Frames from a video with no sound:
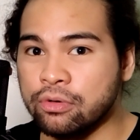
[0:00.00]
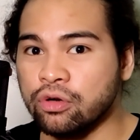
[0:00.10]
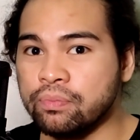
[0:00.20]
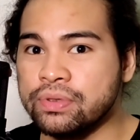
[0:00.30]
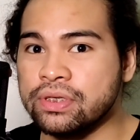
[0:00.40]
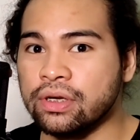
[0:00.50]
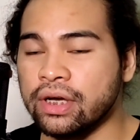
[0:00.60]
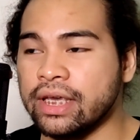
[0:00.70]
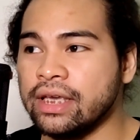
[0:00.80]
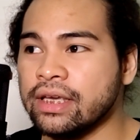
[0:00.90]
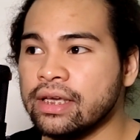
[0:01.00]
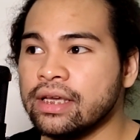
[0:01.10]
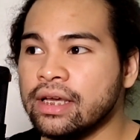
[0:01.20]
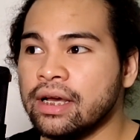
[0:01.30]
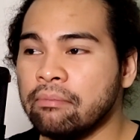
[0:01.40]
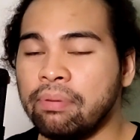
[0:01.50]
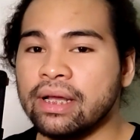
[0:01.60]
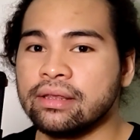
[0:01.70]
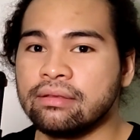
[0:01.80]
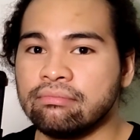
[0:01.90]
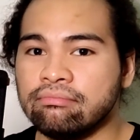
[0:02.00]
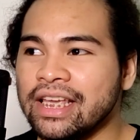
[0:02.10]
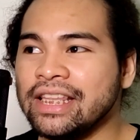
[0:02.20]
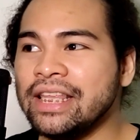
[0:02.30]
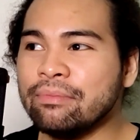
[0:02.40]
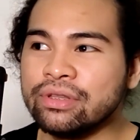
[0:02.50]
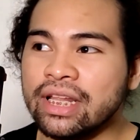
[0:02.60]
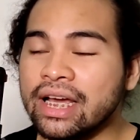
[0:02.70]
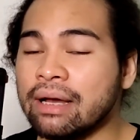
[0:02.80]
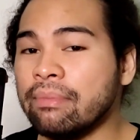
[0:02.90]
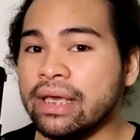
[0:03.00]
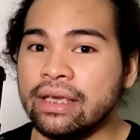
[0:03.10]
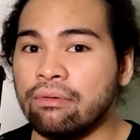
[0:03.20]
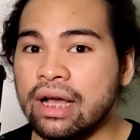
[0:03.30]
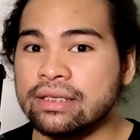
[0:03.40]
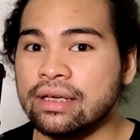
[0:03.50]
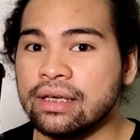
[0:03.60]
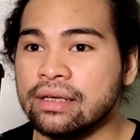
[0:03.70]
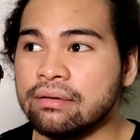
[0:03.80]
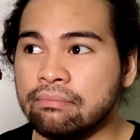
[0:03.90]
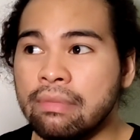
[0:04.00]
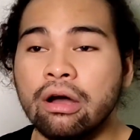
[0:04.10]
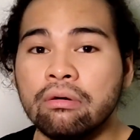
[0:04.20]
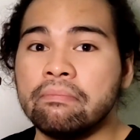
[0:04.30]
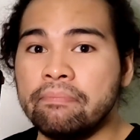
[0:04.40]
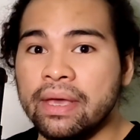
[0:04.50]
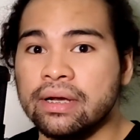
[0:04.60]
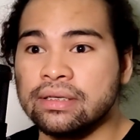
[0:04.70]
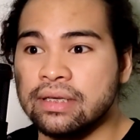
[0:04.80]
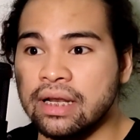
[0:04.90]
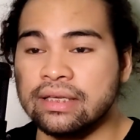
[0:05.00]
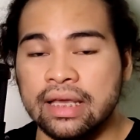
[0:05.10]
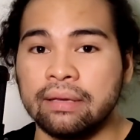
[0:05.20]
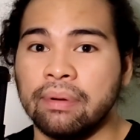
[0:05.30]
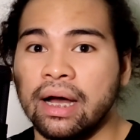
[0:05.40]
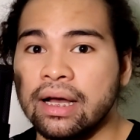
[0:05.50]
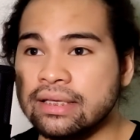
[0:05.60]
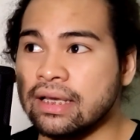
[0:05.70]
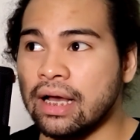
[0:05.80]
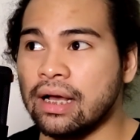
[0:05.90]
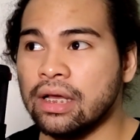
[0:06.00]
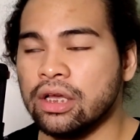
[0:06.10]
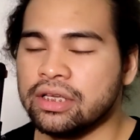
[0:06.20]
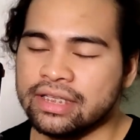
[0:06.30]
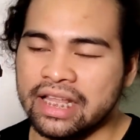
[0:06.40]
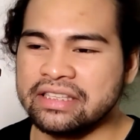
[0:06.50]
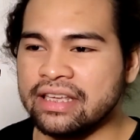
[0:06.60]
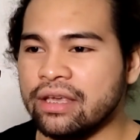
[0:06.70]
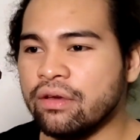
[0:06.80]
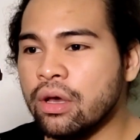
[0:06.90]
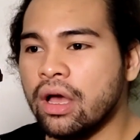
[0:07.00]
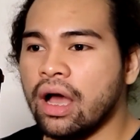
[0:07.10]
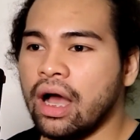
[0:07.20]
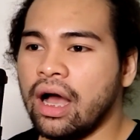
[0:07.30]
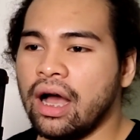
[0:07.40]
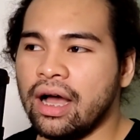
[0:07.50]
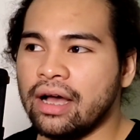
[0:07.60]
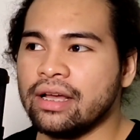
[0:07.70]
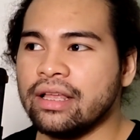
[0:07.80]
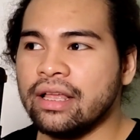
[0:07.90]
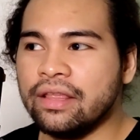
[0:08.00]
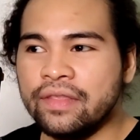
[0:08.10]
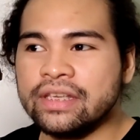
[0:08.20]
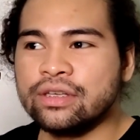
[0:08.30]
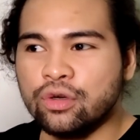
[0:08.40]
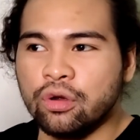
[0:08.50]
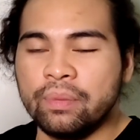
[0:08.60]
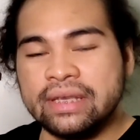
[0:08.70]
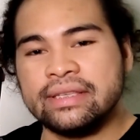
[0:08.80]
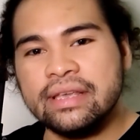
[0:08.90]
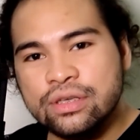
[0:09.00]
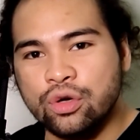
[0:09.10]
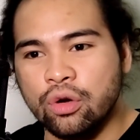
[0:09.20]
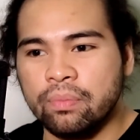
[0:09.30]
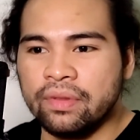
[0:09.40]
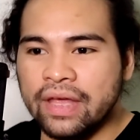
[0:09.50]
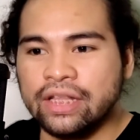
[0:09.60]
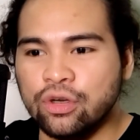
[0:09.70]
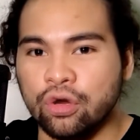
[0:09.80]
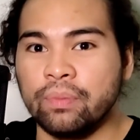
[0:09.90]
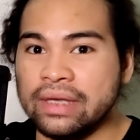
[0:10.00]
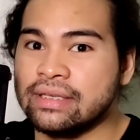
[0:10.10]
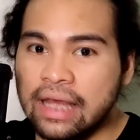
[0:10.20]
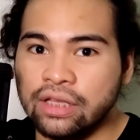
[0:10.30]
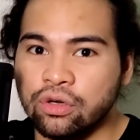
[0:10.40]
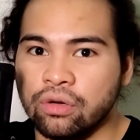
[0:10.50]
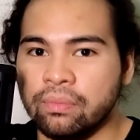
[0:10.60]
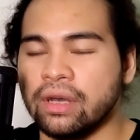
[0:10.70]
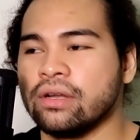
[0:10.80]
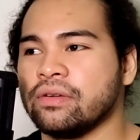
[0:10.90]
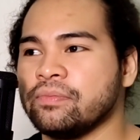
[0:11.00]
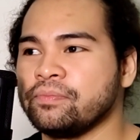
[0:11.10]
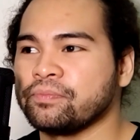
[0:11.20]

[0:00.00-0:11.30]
groups, okay? But hindi mo talaga maiiwasang makompare sila sa iba. Kasi nga, let's say, uh, this group is this group, that group is that group, ganun